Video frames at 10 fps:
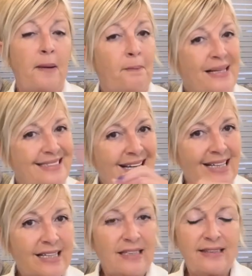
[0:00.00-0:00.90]
Mas
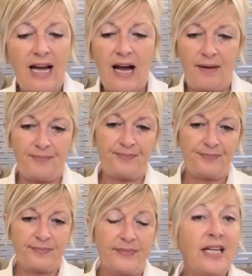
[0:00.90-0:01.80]
aí que tá.
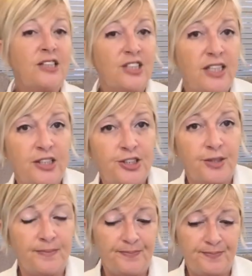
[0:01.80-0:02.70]
Tem
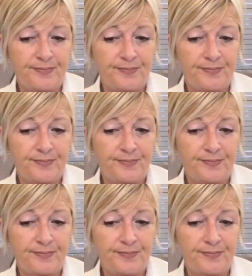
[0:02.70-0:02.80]
gente